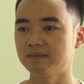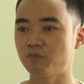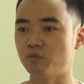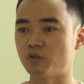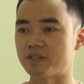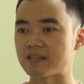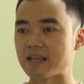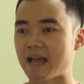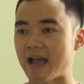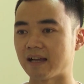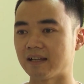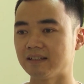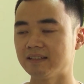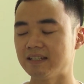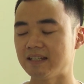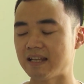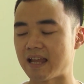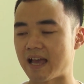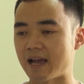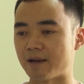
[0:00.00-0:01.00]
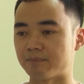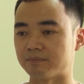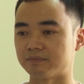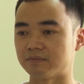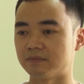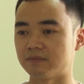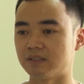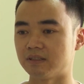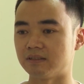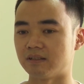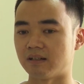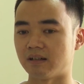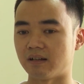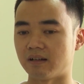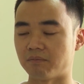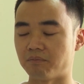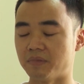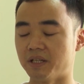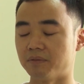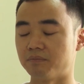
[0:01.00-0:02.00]
Buổi sáng đi làm
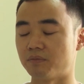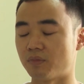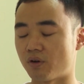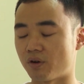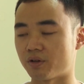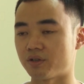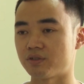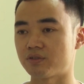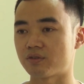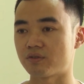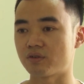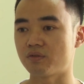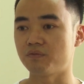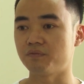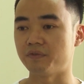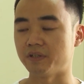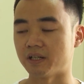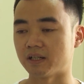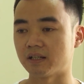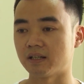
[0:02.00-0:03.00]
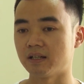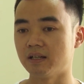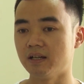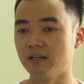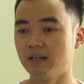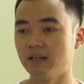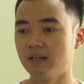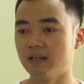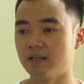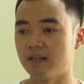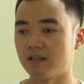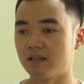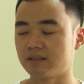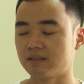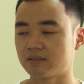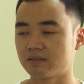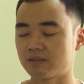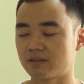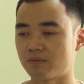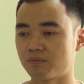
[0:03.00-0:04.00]
thường mệt mỏi cho công việc.
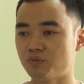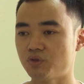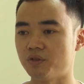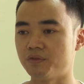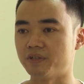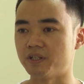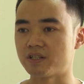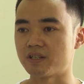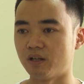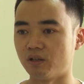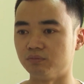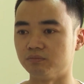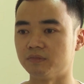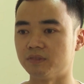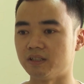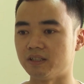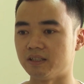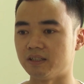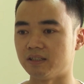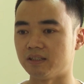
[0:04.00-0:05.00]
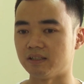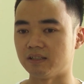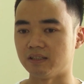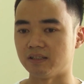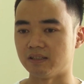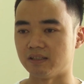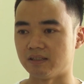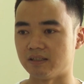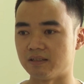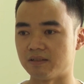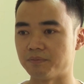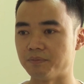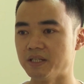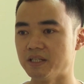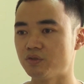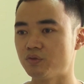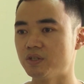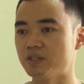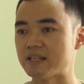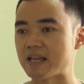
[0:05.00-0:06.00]
Trong chuyện vợ chồng thì bị
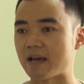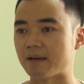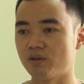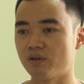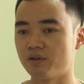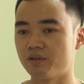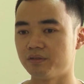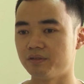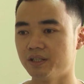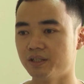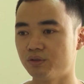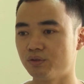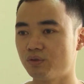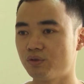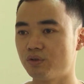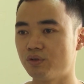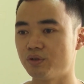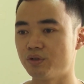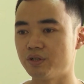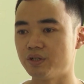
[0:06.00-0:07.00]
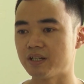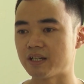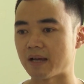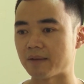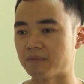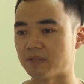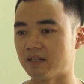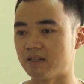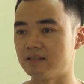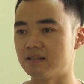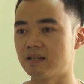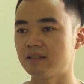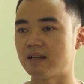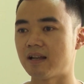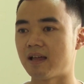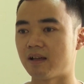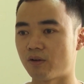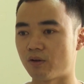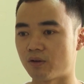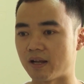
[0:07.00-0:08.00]
suy giảm nên tôi cảm thấy rất
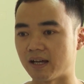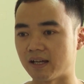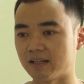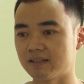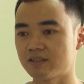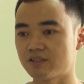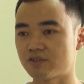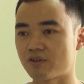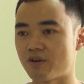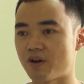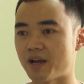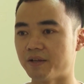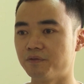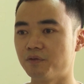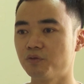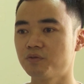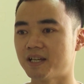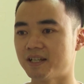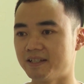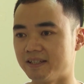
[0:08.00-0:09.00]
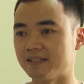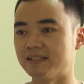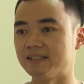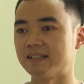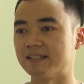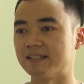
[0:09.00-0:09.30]
là lo lắng cho hạnh phúc gia đình.